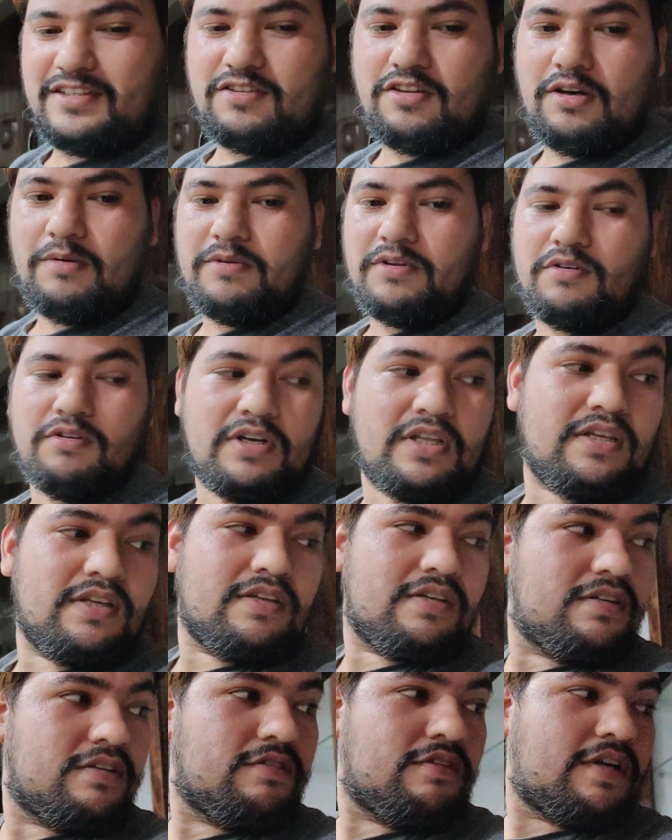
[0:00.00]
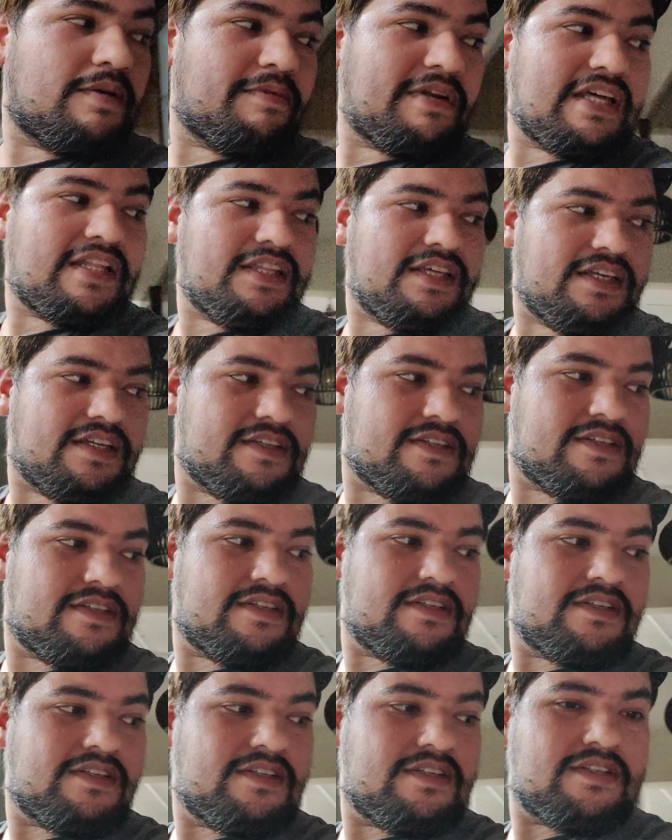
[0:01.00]
तो अभी रोटी रोटी बना दी है
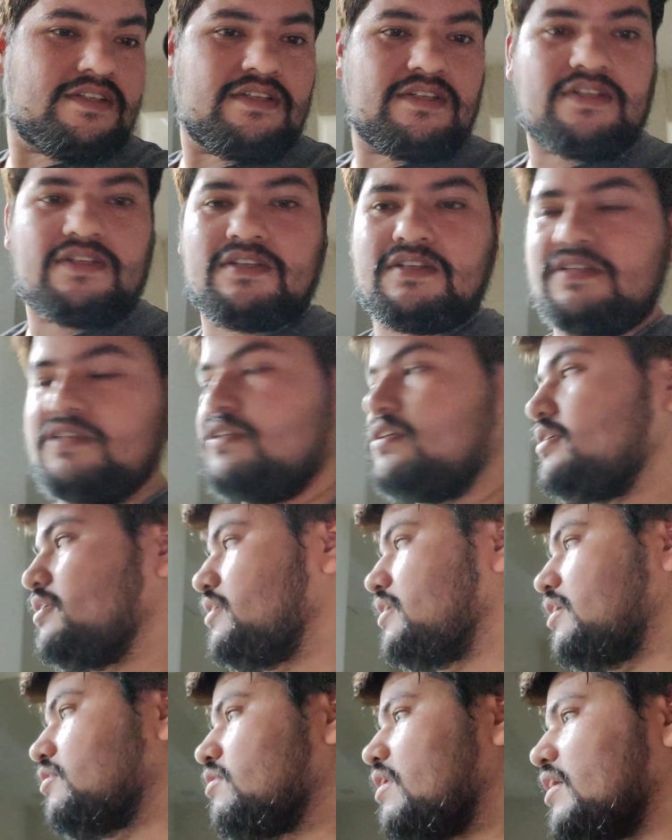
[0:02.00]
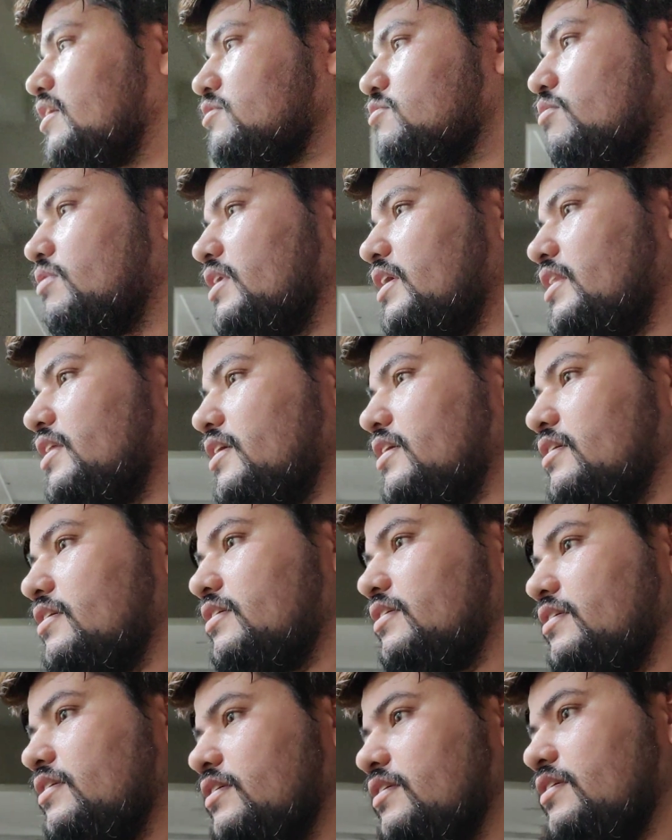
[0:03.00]
क्या तो आगे सो गया था
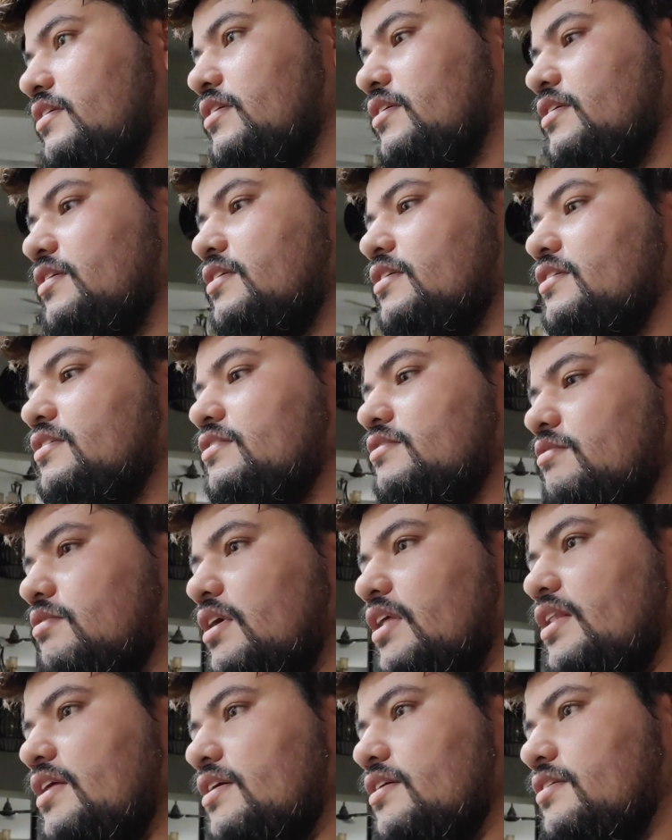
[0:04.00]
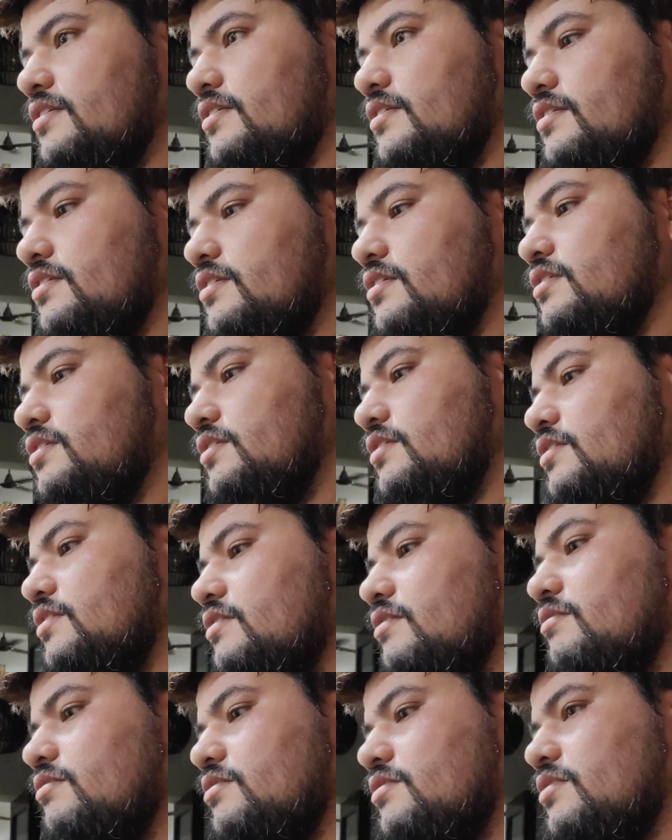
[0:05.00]
सो गया था
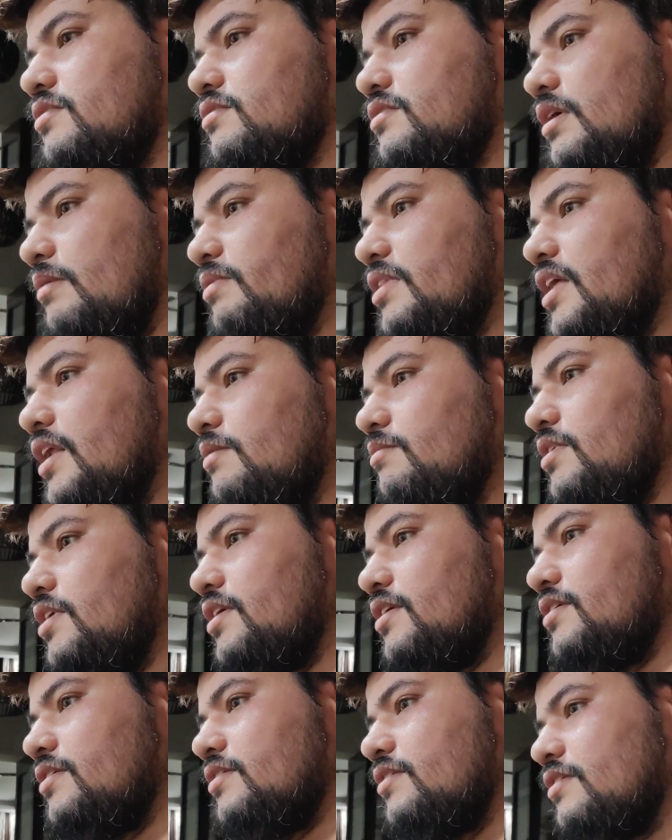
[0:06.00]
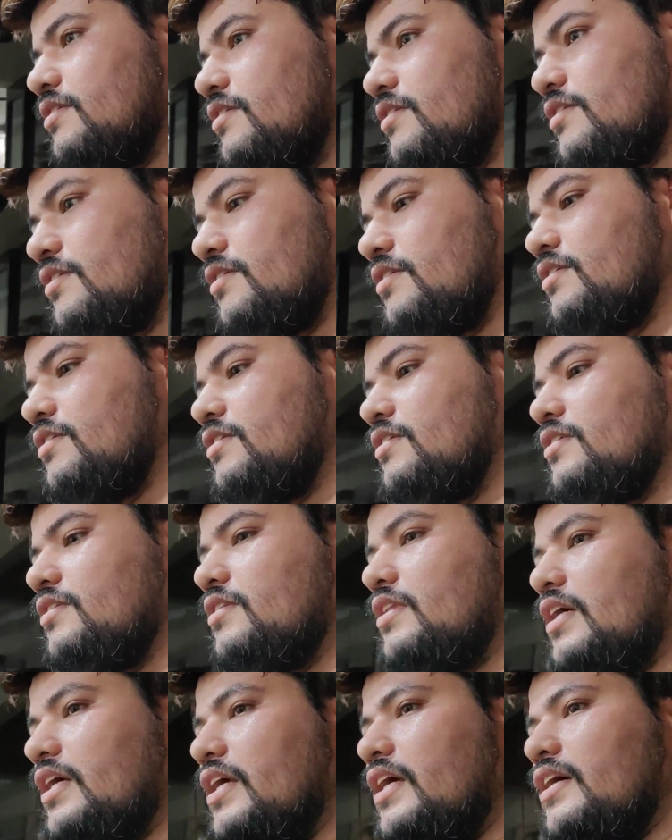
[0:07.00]
कुछ तबीयत खराब हो रही है
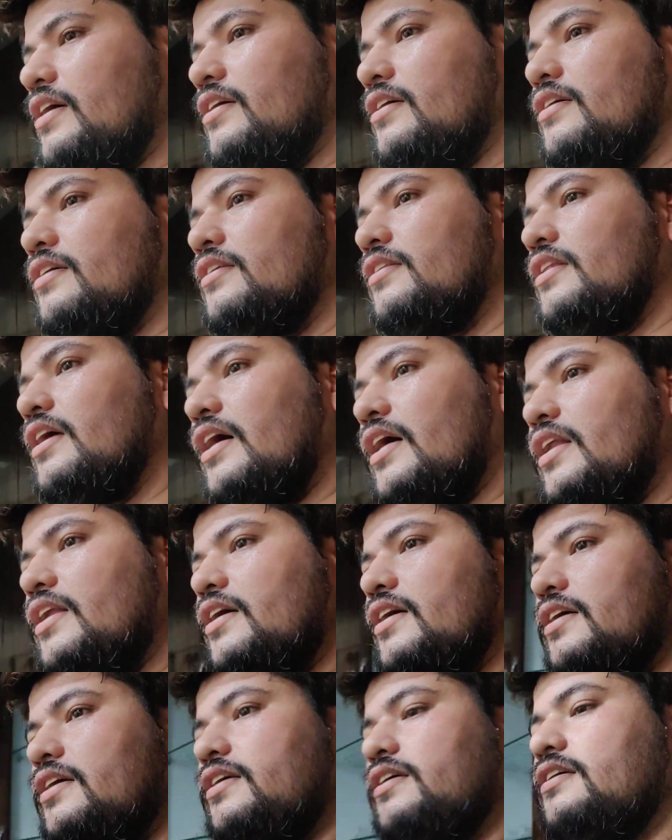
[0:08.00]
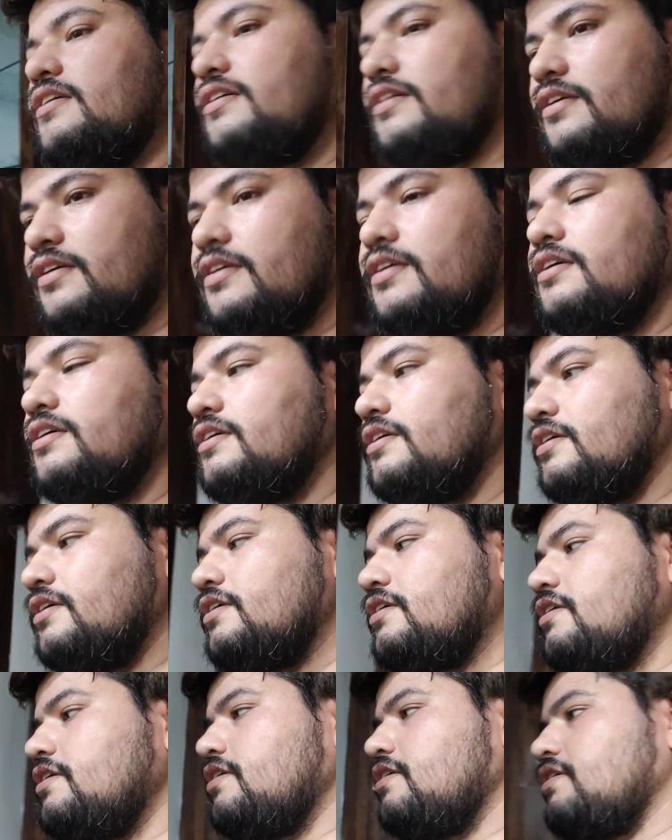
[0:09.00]
थक गया थकान लग गई
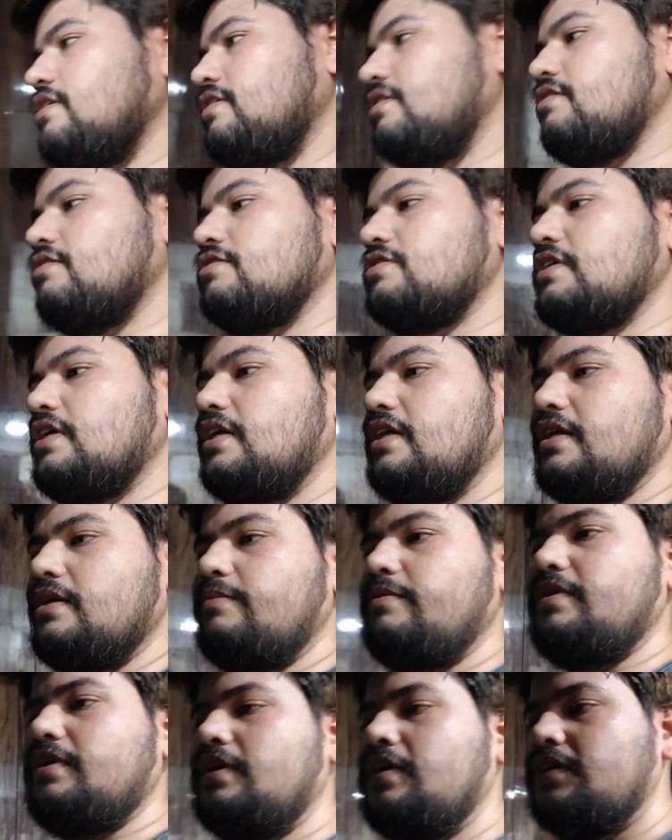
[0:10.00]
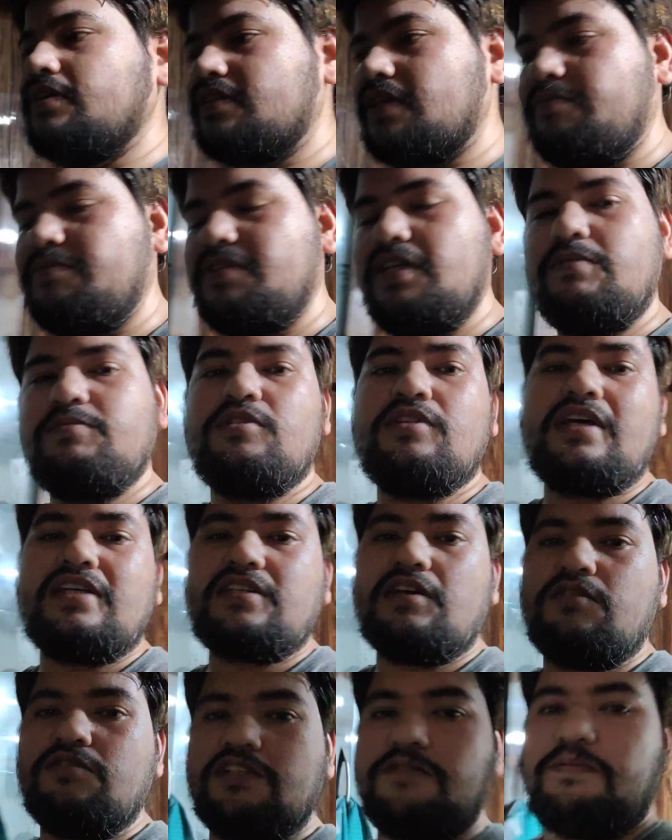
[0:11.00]
तो चलिए अभी सब्जी वब्जी तो
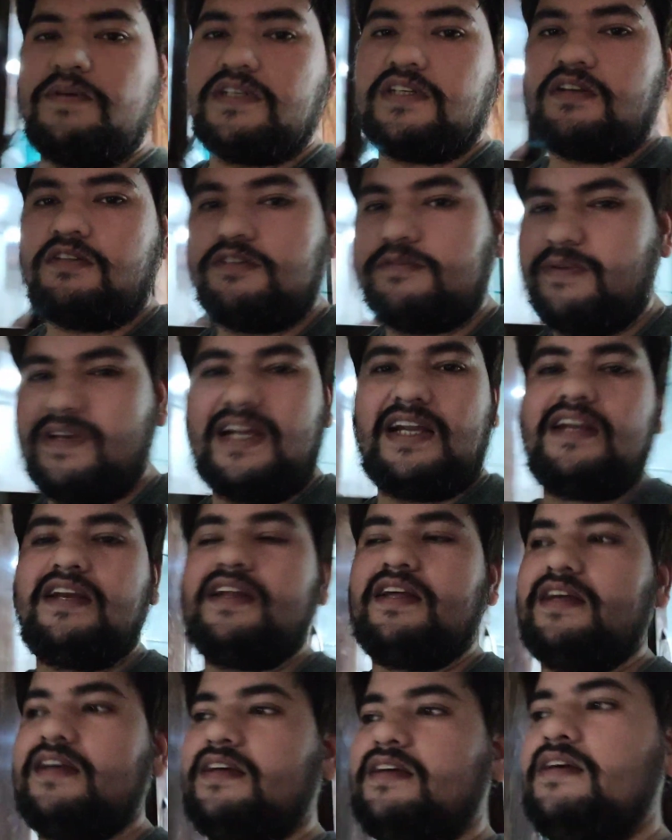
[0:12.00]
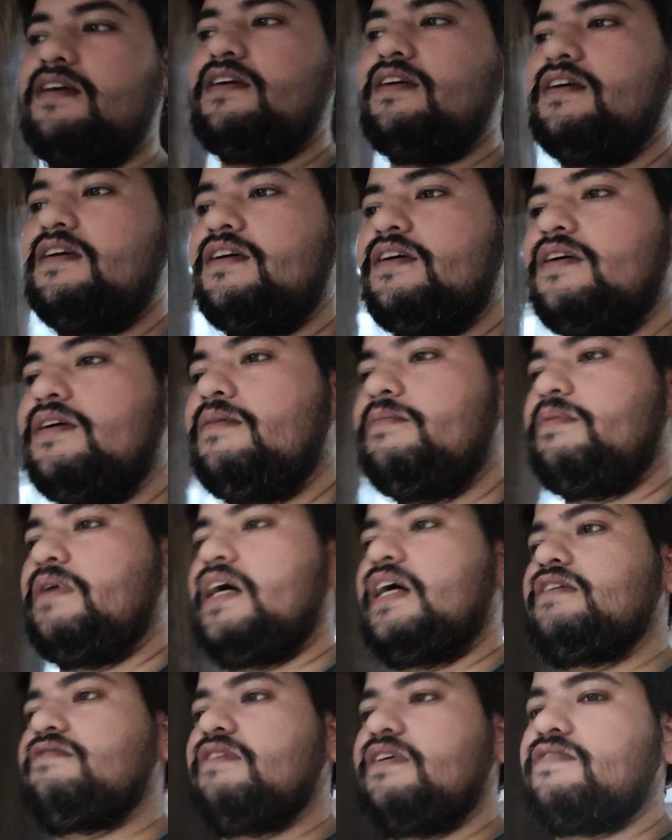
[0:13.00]
ऐसा कुछ स्पेशल कुछ बना नहीं रहे हैं
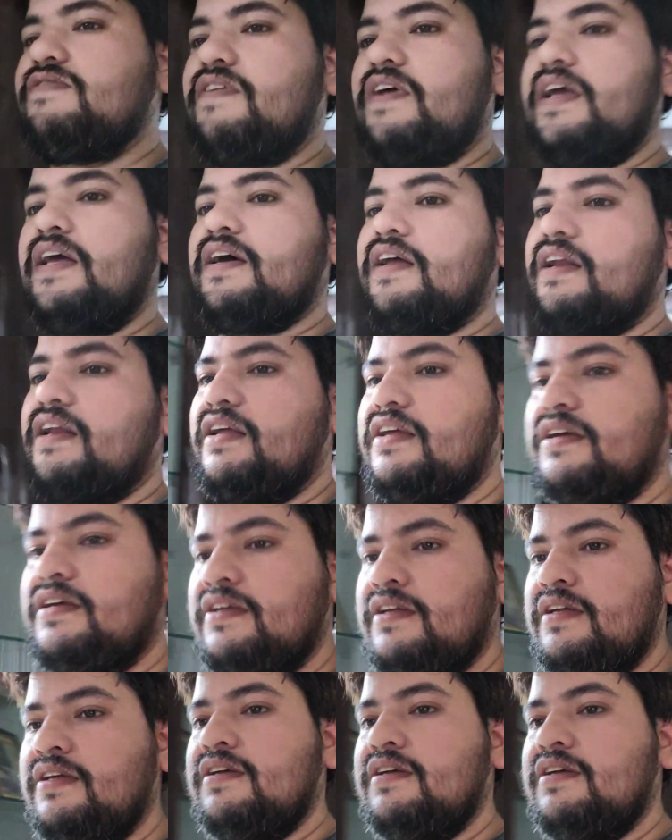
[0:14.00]
प्याज व्याज फ्राई कर रहे हैं